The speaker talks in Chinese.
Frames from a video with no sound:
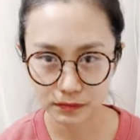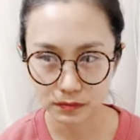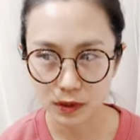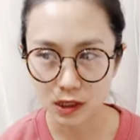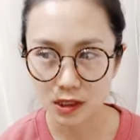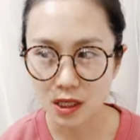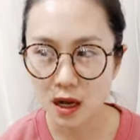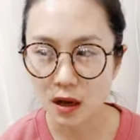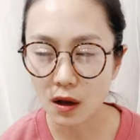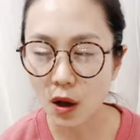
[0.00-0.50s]

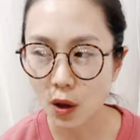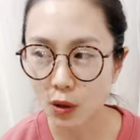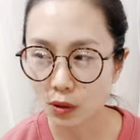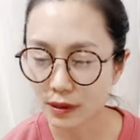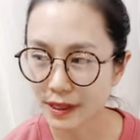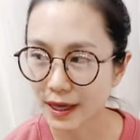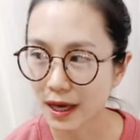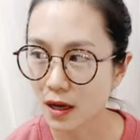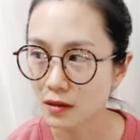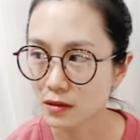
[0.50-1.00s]
伤口
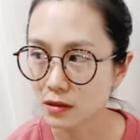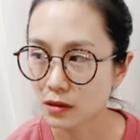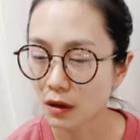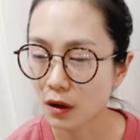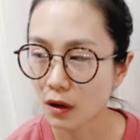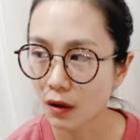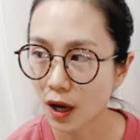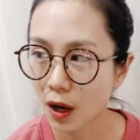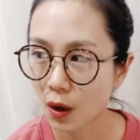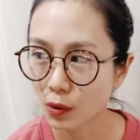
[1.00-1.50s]
的样子。
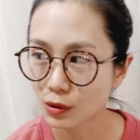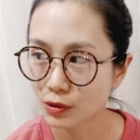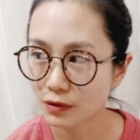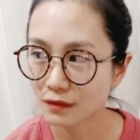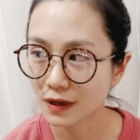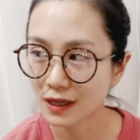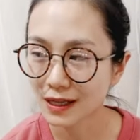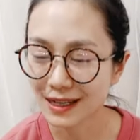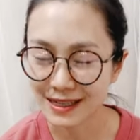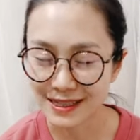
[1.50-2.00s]
后来我就
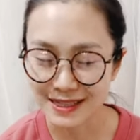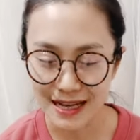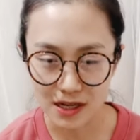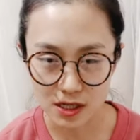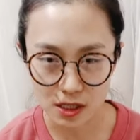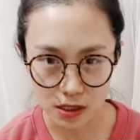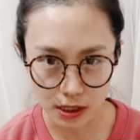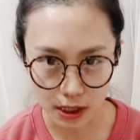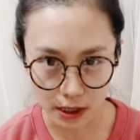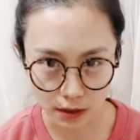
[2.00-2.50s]
问了一下
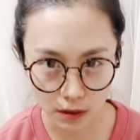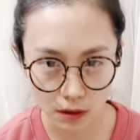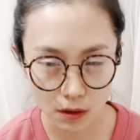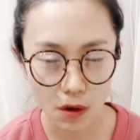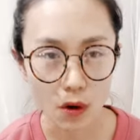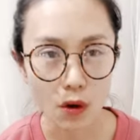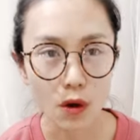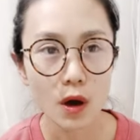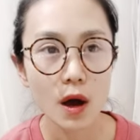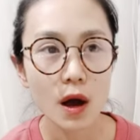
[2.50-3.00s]
是谁的
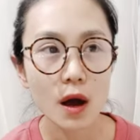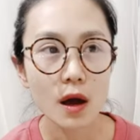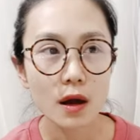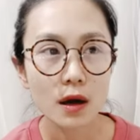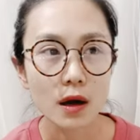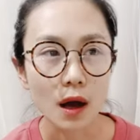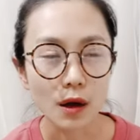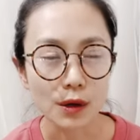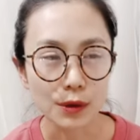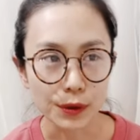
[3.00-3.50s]
狗，
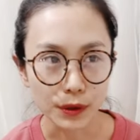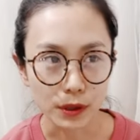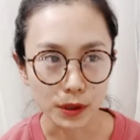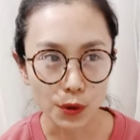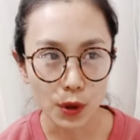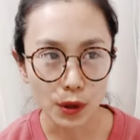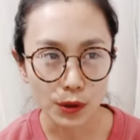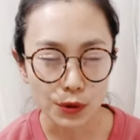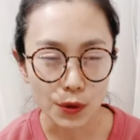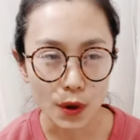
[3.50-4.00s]
然后有一个
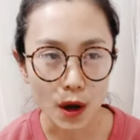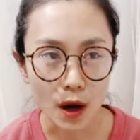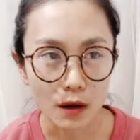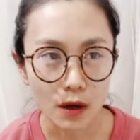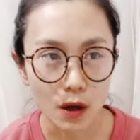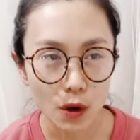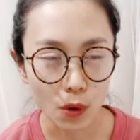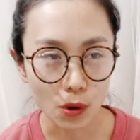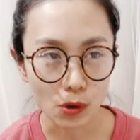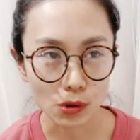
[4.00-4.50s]
快递员
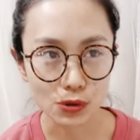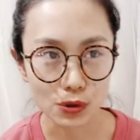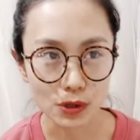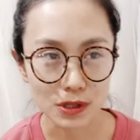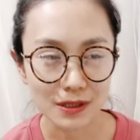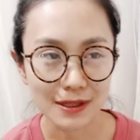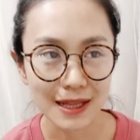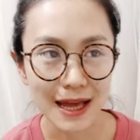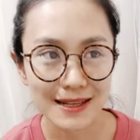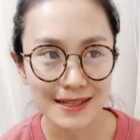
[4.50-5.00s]
跟我说
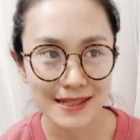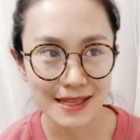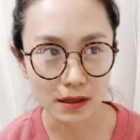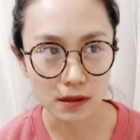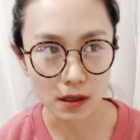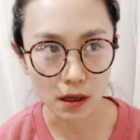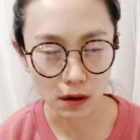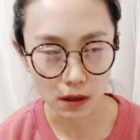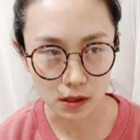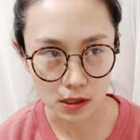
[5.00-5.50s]
是他捡
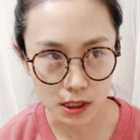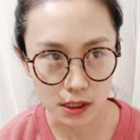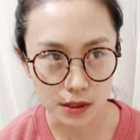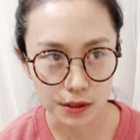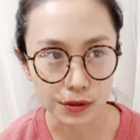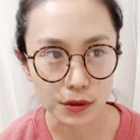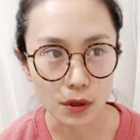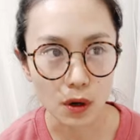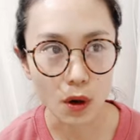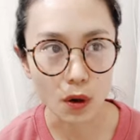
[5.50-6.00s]
到了这
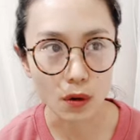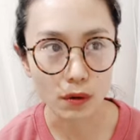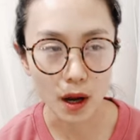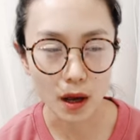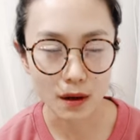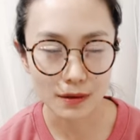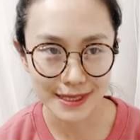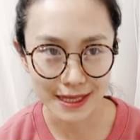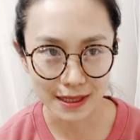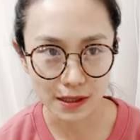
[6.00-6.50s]
只狗，然
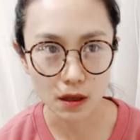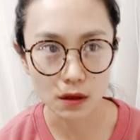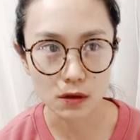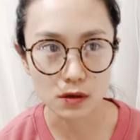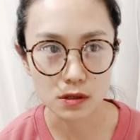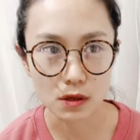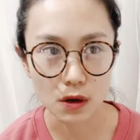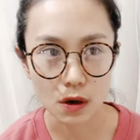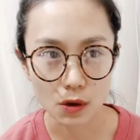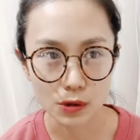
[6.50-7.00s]
后捡到的
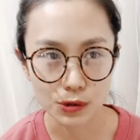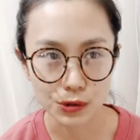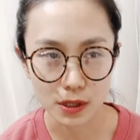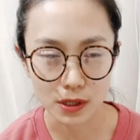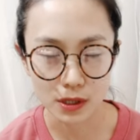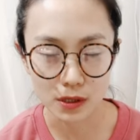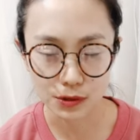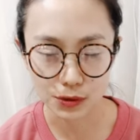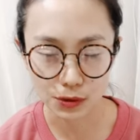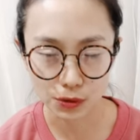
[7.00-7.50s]
时候全
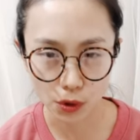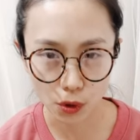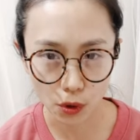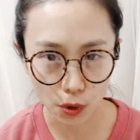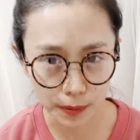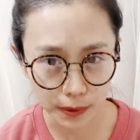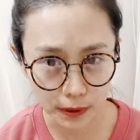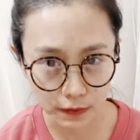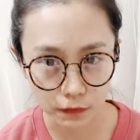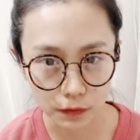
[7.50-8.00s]
身就都
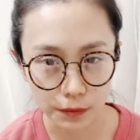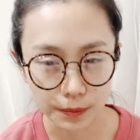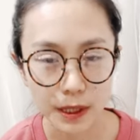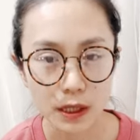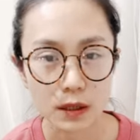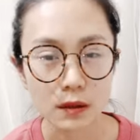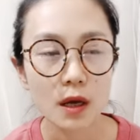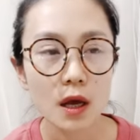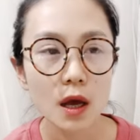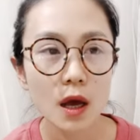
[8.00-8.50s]
是皮肤
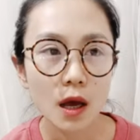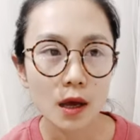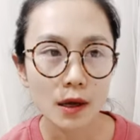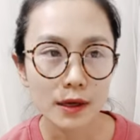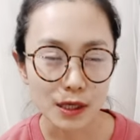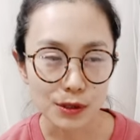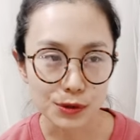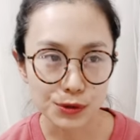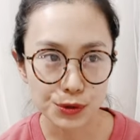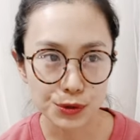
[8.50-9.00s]
病，
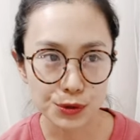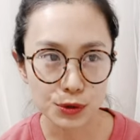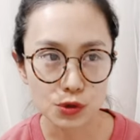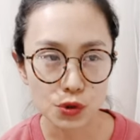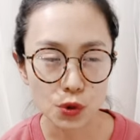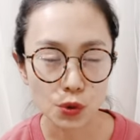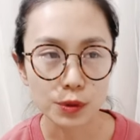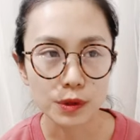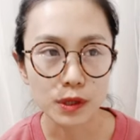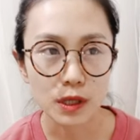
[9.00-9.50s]
也去
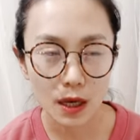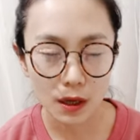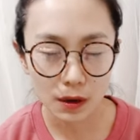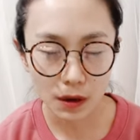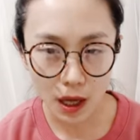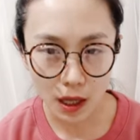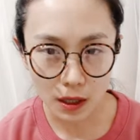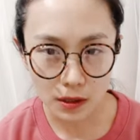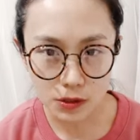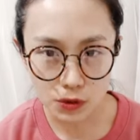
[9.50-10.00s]
宠物医院
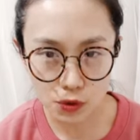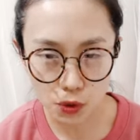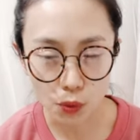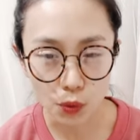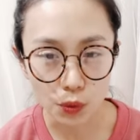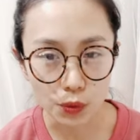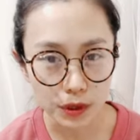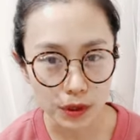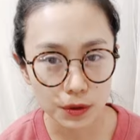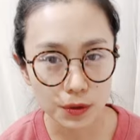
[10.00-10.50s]
看，宠
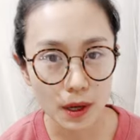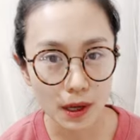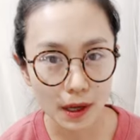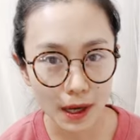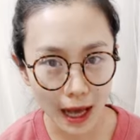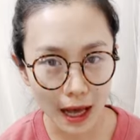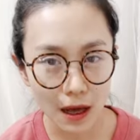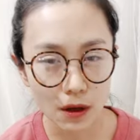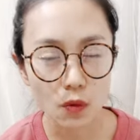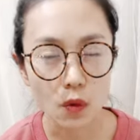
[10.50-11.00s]
物医院
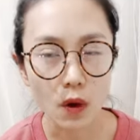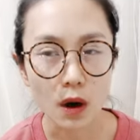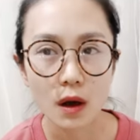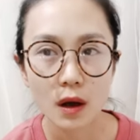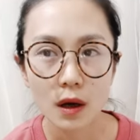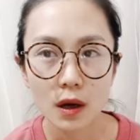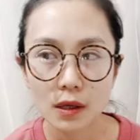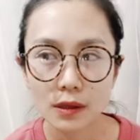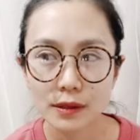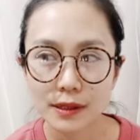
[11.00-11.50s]
看过，
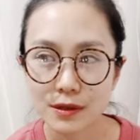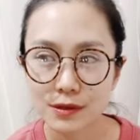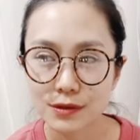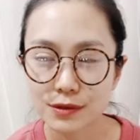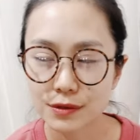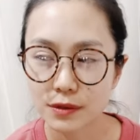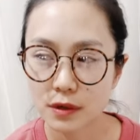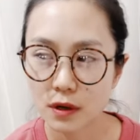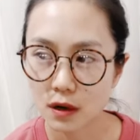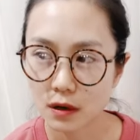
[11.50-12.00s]
但
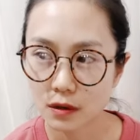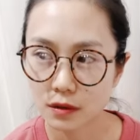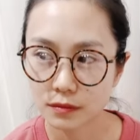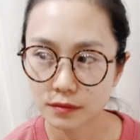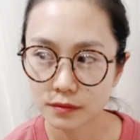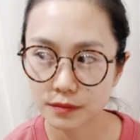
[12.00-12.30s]
是。